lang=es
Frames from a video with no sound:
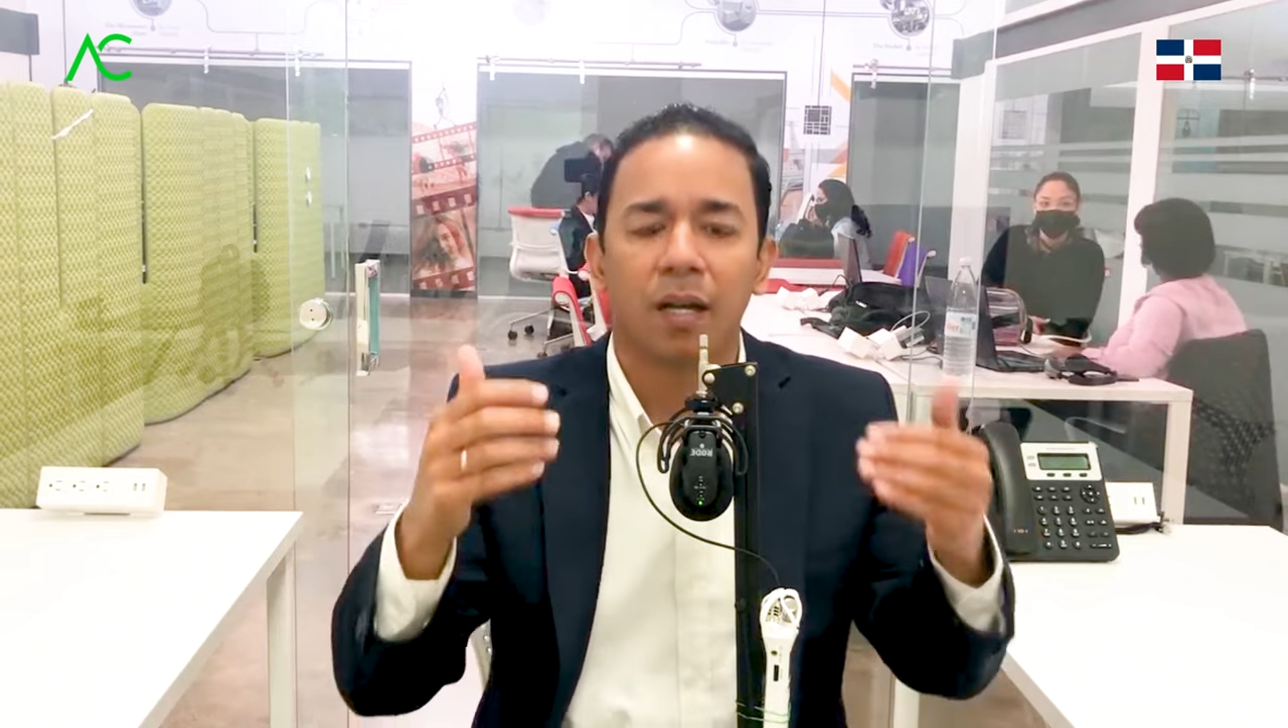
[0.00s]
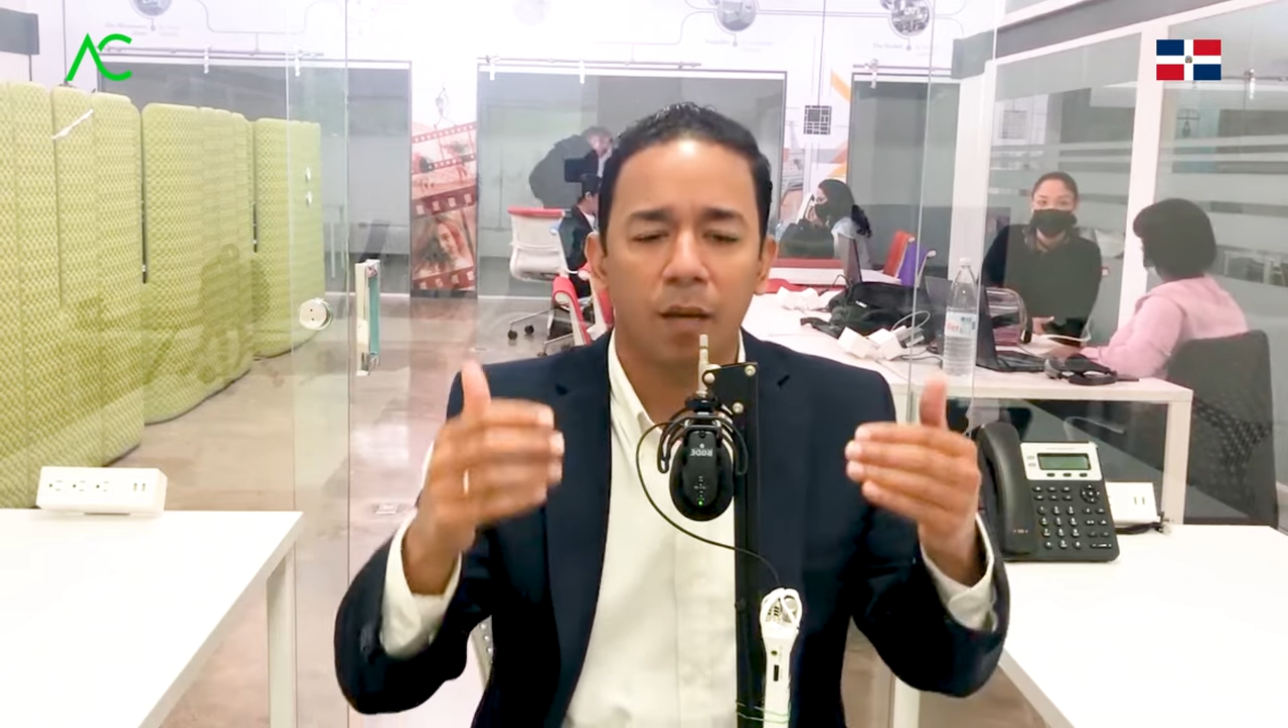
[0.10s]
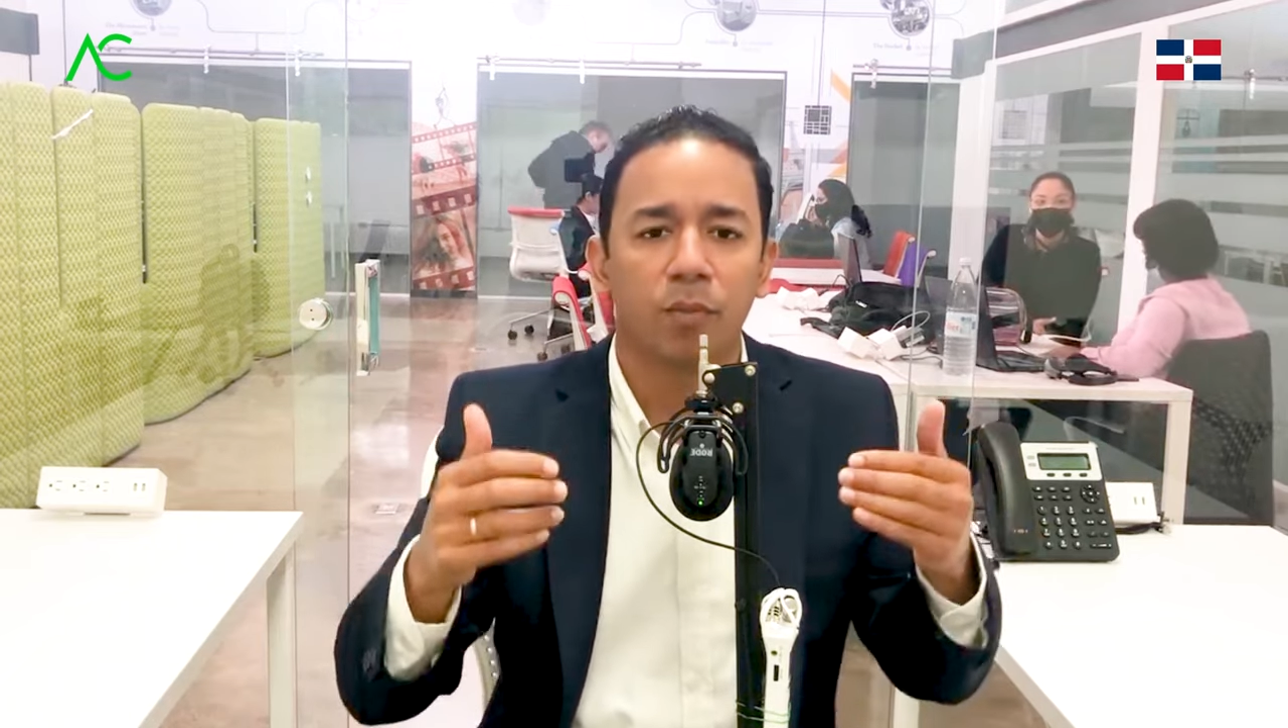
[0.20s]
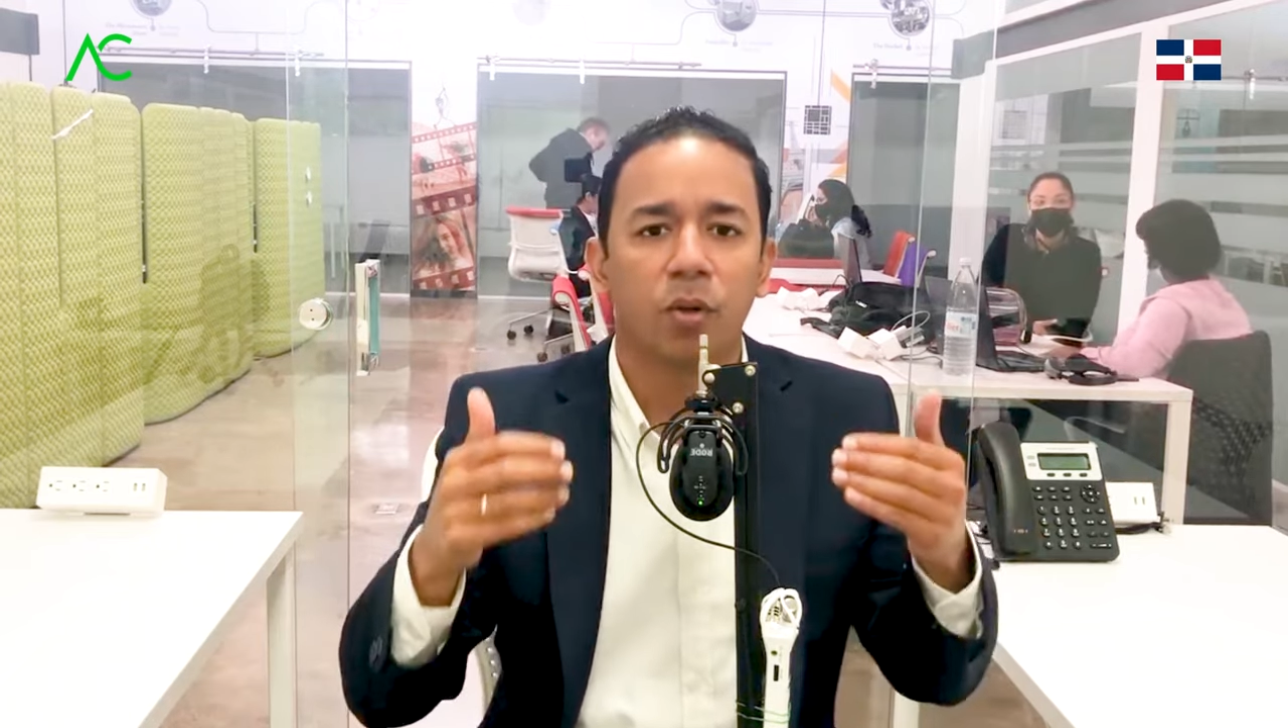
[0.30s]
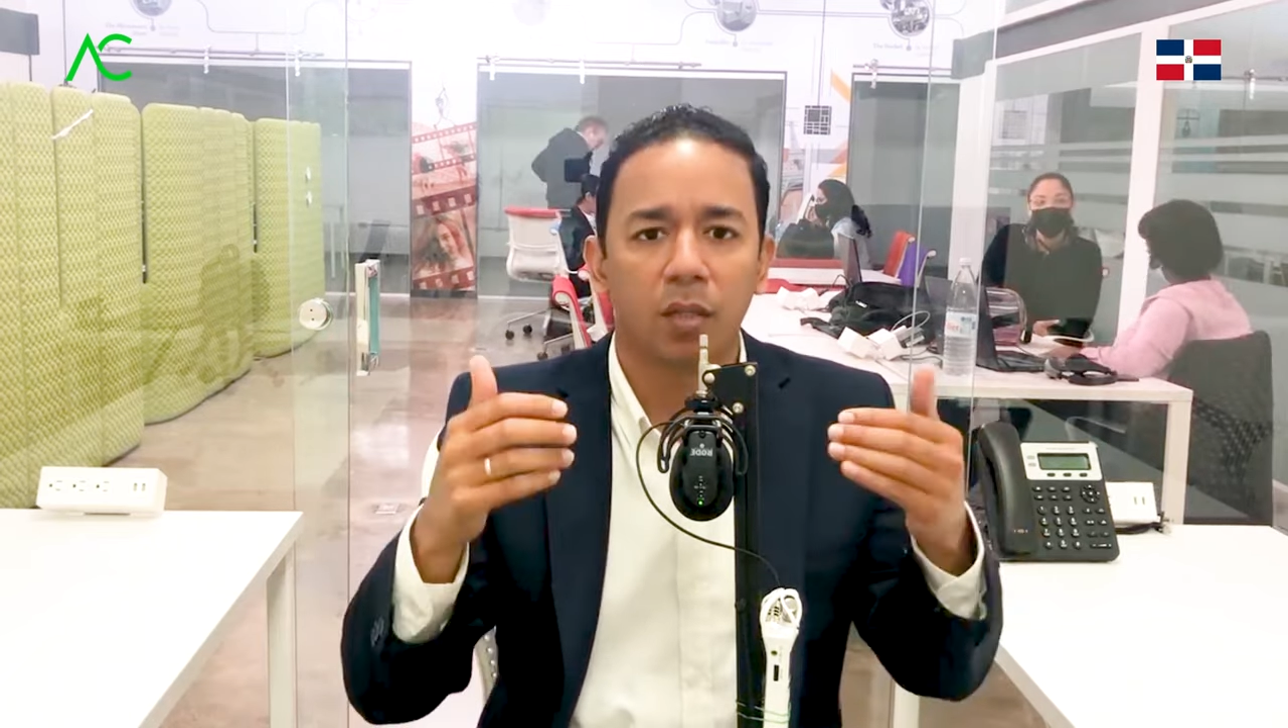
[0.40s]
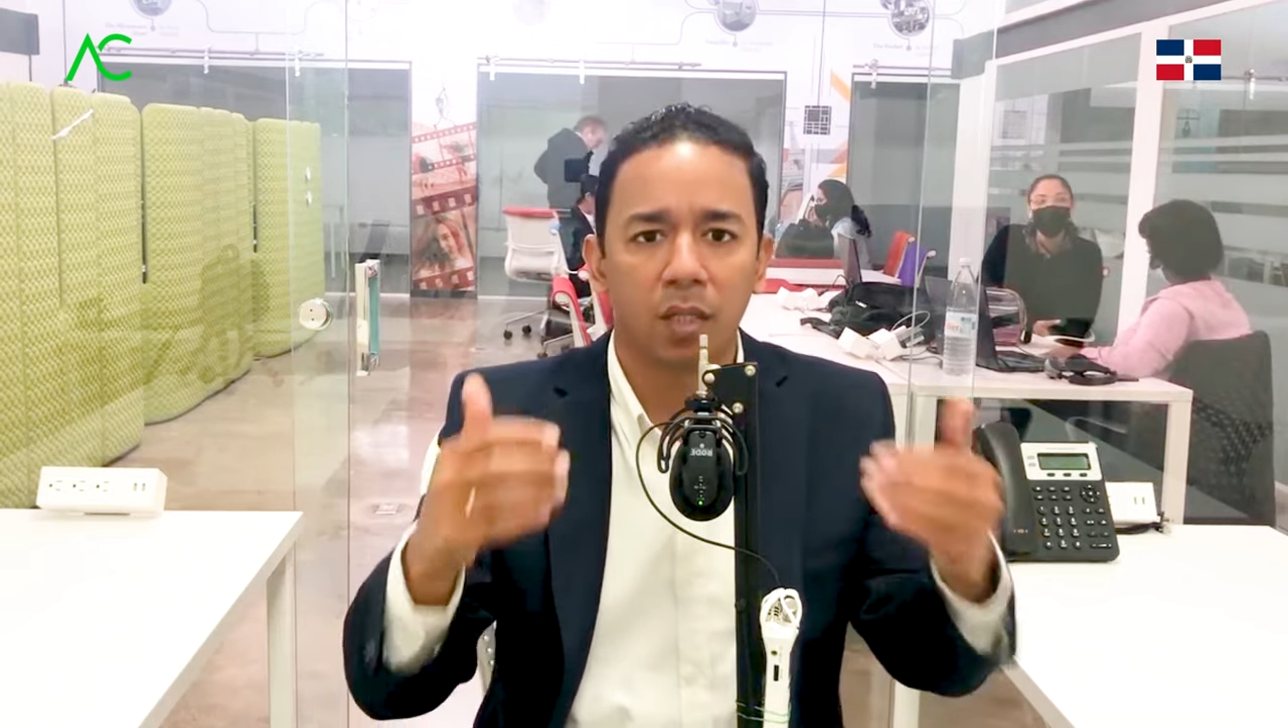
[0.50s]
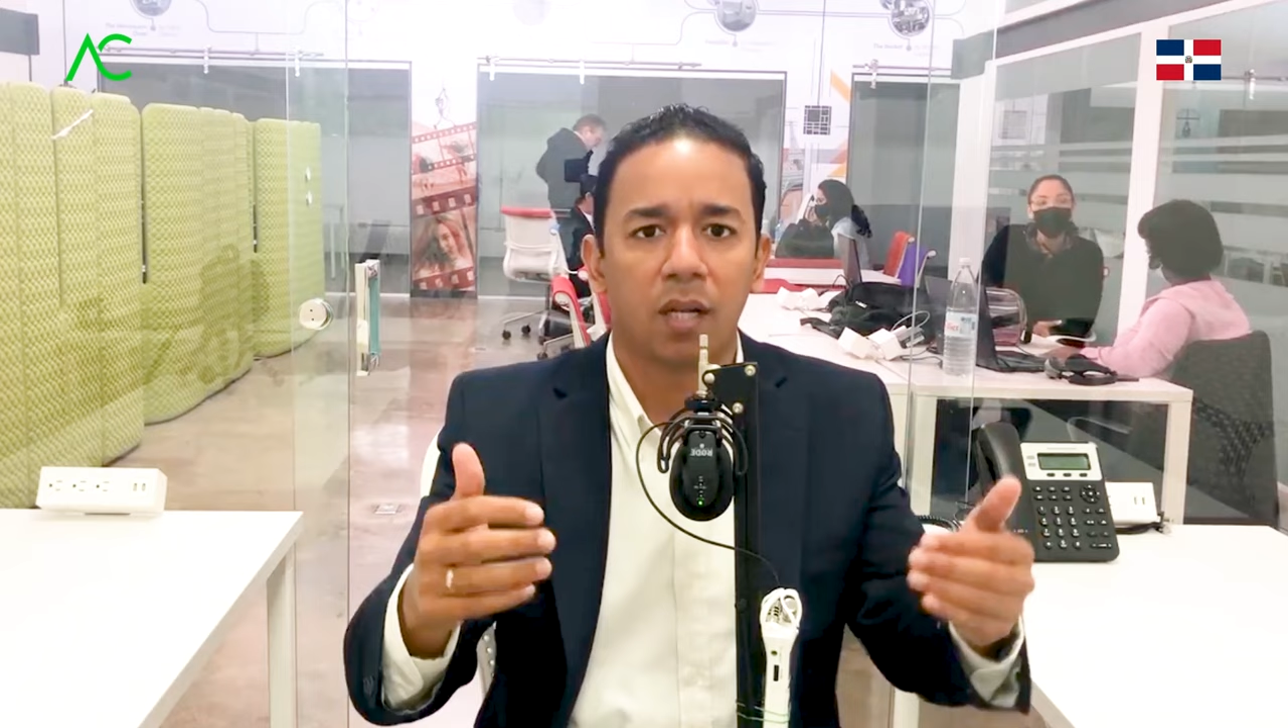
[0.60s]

más rápido